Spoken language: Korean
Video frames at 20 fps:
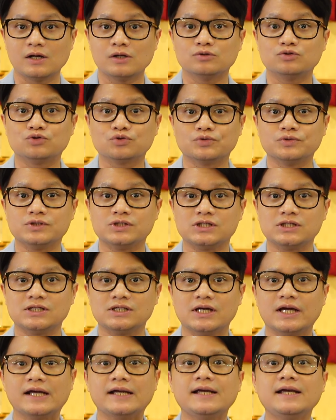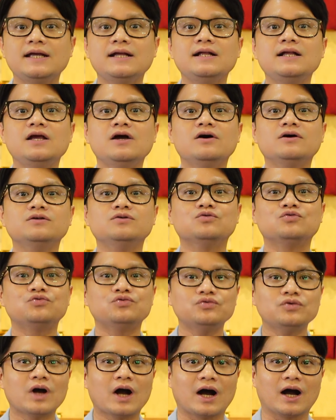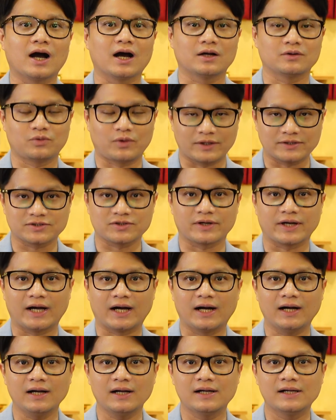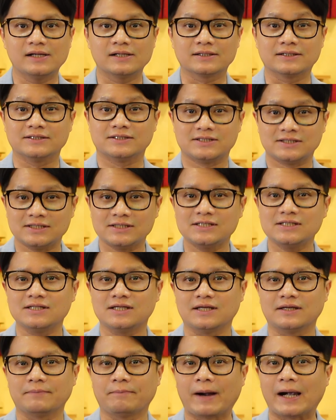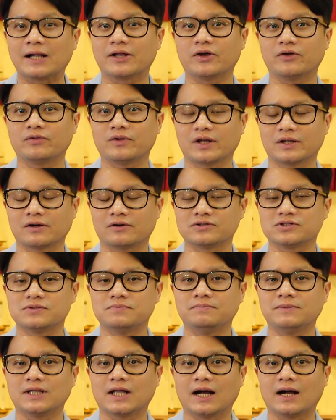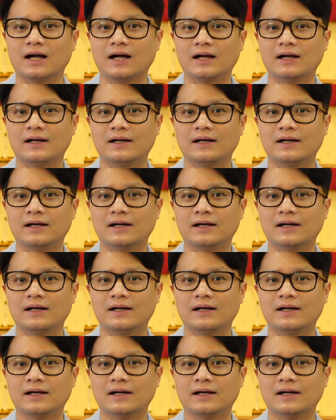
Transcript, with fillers: 죽은 지 1년 후가 돼서야 그 시신이 발견된 것입니다.